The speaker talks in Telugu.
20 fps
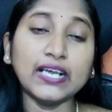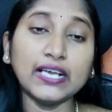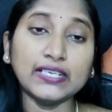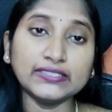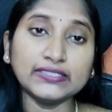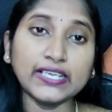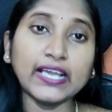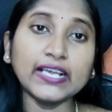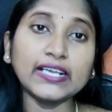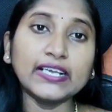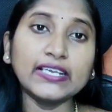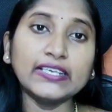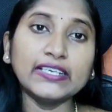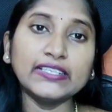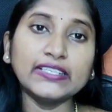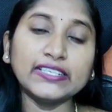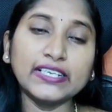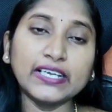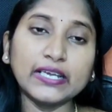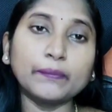ఆ శాక్
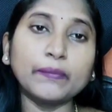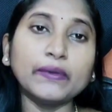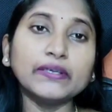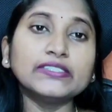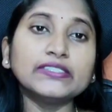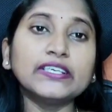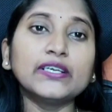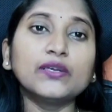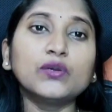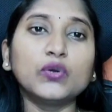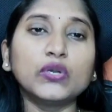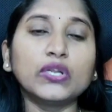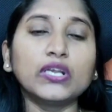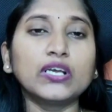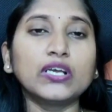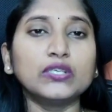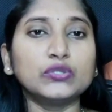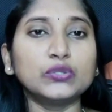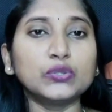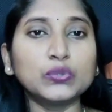అనేది గర్భాశయ
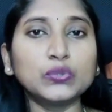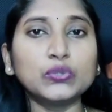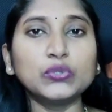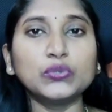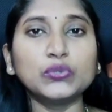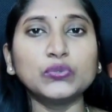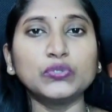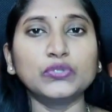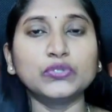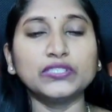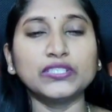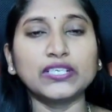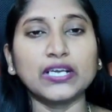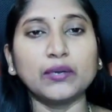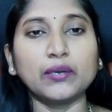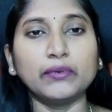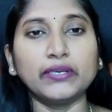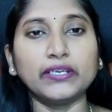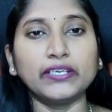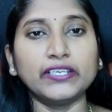గోడలకు అతుక్కుంటూ ఉంటుంది
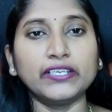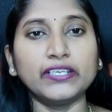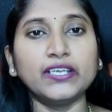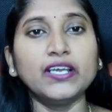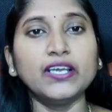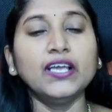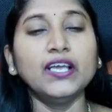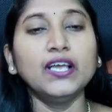కాబట్టి